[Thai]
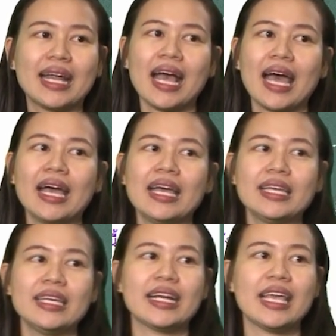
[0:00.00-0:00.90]
นะคะ
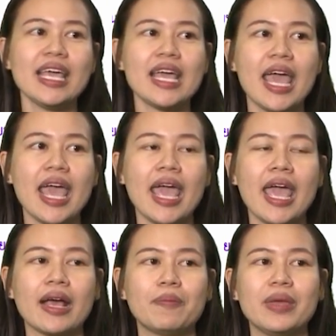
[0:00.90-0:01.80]
อย่างนี้ a
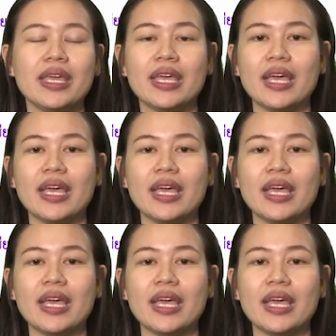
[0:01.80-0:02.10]
กับ b